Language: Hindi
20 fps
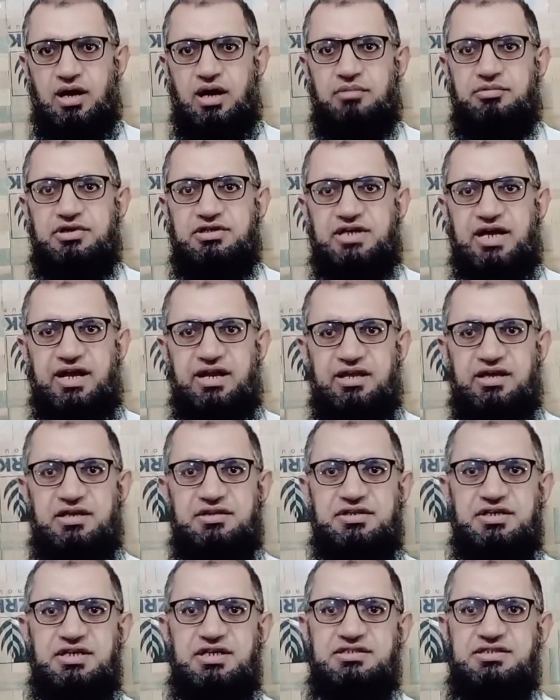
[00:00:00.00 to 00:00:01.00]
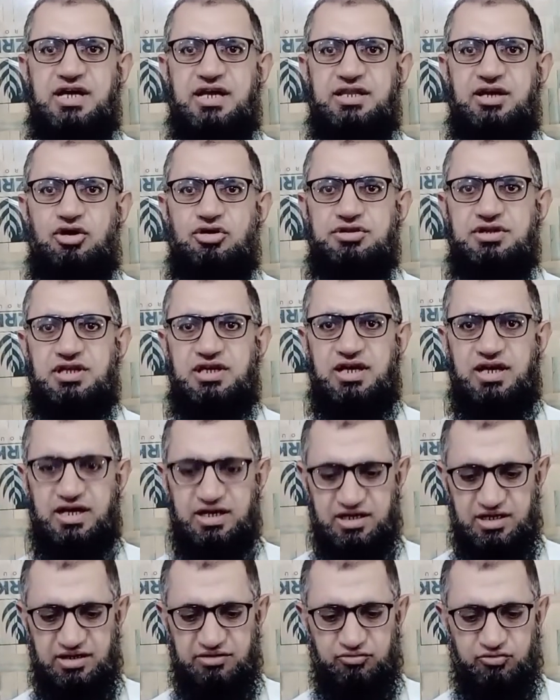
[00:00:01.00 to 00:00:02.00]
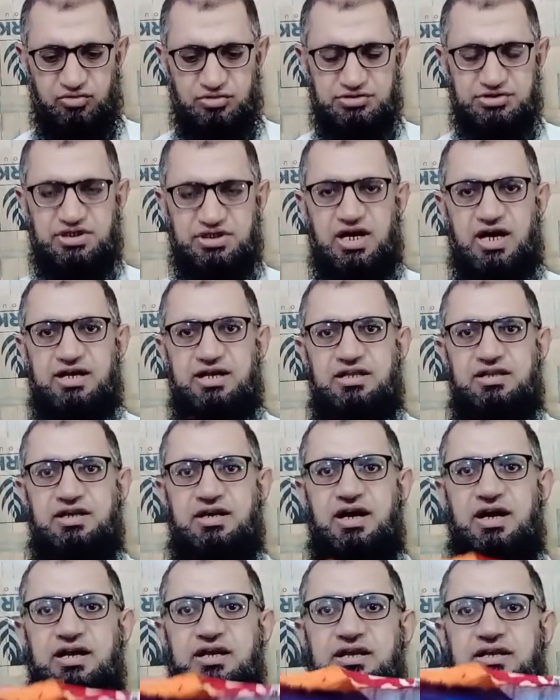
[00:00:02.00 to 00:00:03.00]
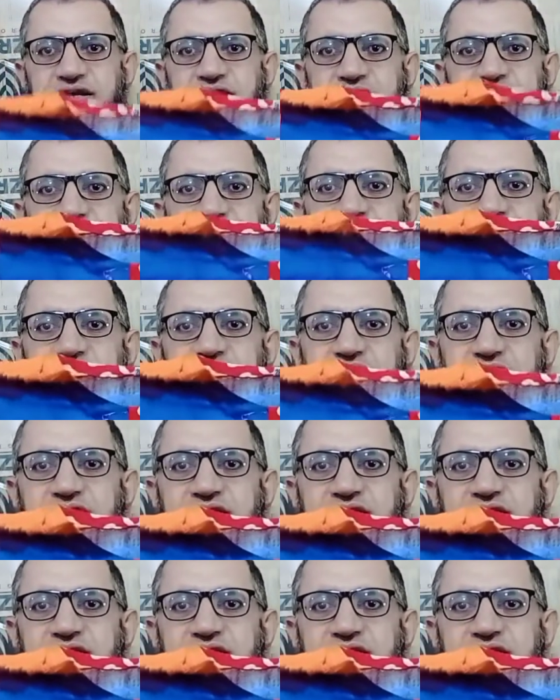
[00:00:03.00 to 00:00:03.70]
अब डिज़ाइनिंग इतनी ज़्यादा होती है कि वो सारी दिखाई नहीं जा सकती